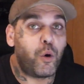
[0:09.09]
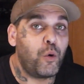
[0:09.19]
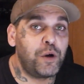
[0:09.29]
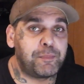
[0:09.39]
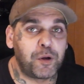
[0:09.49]

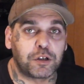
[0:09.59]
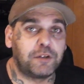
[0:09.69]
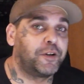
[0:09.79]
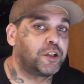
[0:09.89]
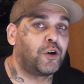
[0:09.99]
ohne
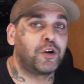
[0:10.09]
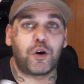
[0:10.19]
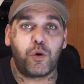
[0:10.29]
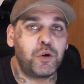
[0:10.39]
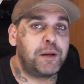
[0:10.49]

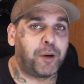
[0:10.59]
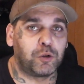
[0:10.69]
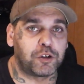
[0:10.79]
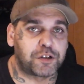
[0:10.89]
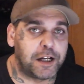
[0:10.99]
Plattenvertrag, ohne
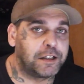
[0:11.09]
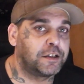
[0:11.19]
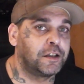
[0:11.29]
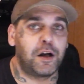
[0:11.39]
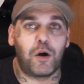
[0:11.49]

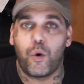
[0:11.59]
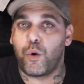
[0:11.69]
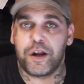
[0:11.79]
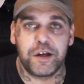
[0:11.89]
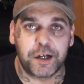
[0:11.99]
Produzenten,
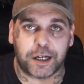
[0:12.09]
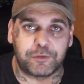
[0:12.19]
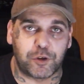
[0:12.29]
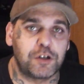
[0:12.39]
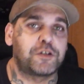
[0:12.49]
ohne
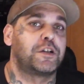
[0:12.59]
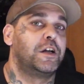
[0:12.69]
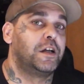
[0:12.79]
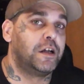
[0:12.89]
irgendwas.